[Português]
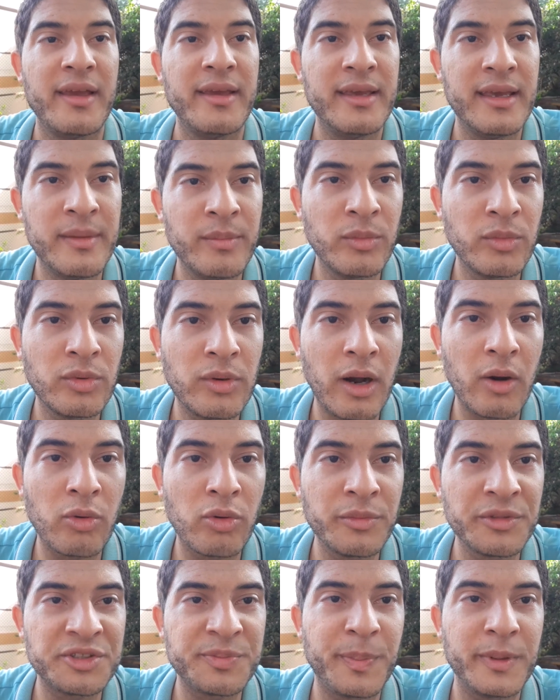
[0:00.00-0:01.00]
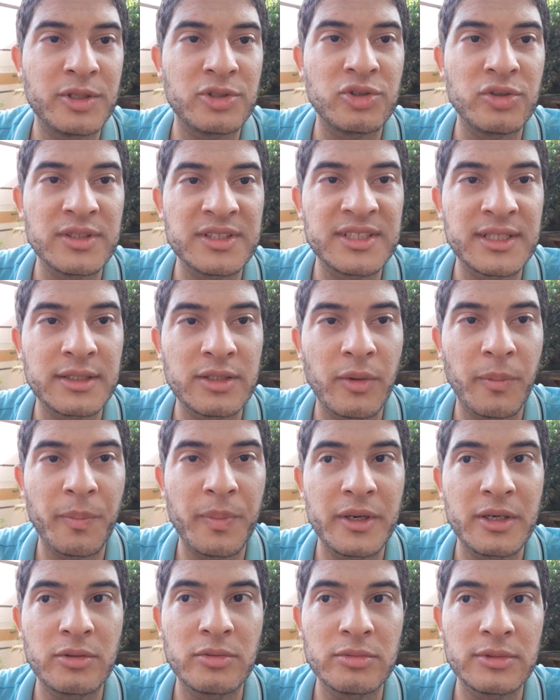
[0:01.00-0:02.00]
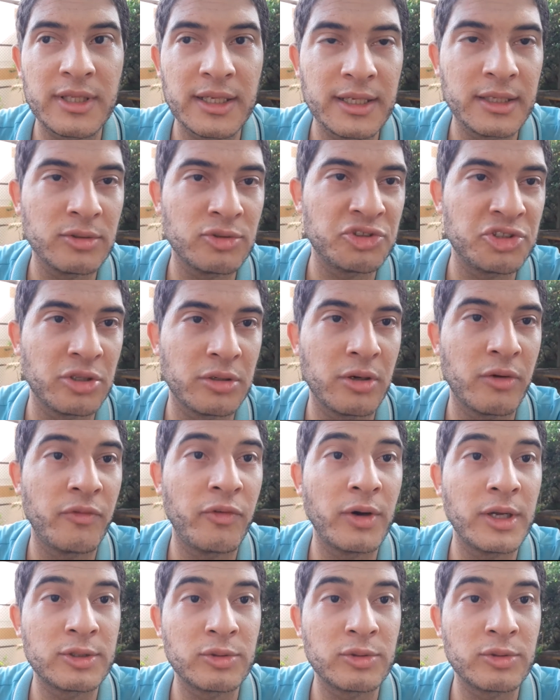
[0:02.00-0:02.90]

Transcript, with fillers: e algumas pessoas andam perguntando se eu não vou